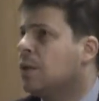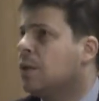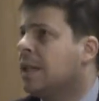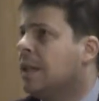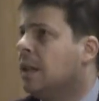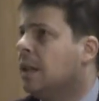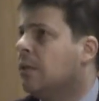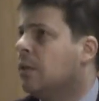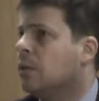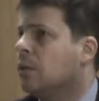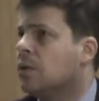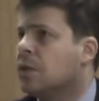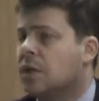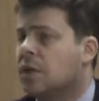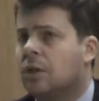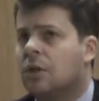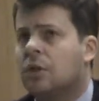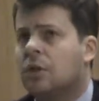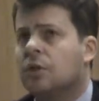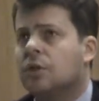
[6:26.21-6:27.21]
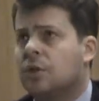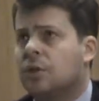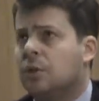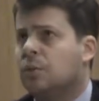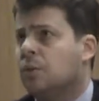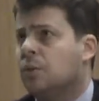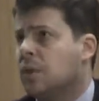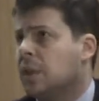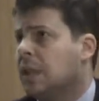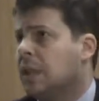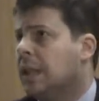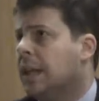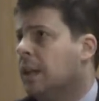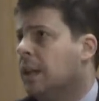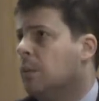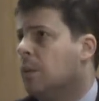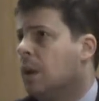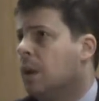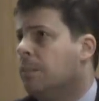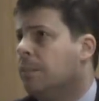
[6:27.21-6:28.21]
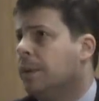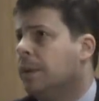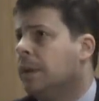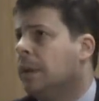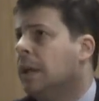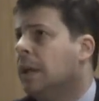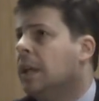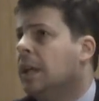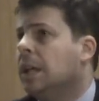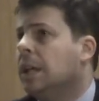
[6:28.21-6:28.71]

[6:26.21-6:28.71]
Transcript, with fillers: ustanawiającego konstytucję dla Europy.